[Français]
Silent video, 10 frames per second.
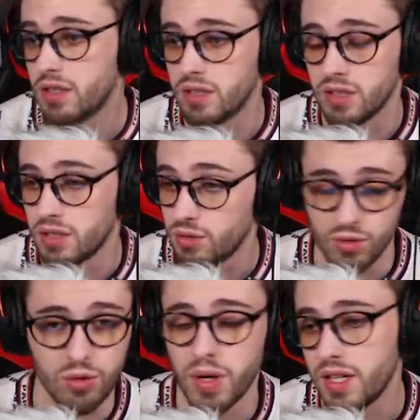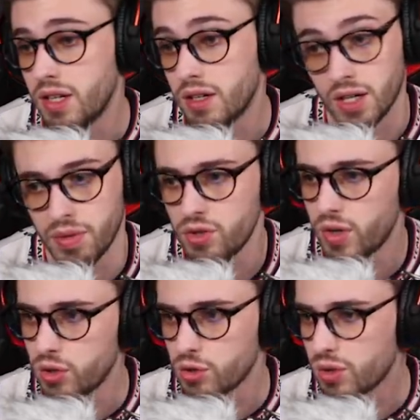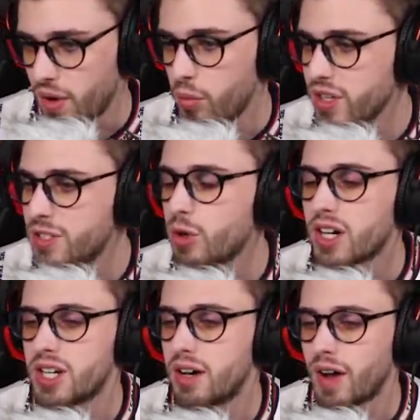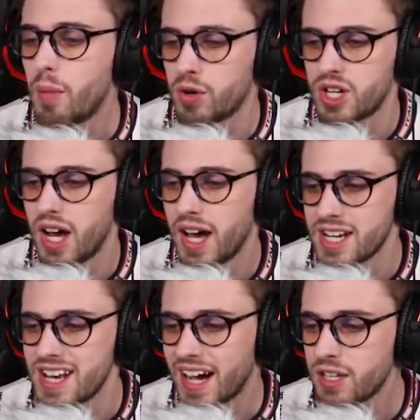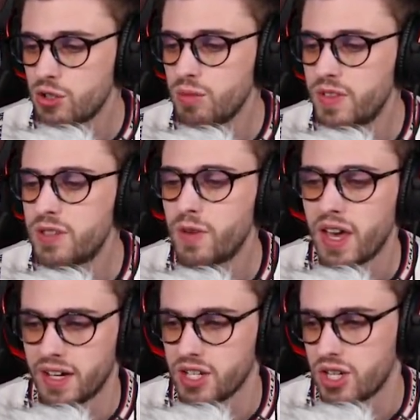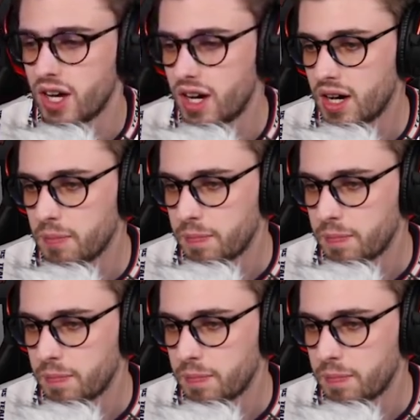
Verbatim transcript: Et du coup bah il aurait pas dû voir le jour. Enfin mon histoire je la vraiment je la, je la résume vite fait hein, et je la...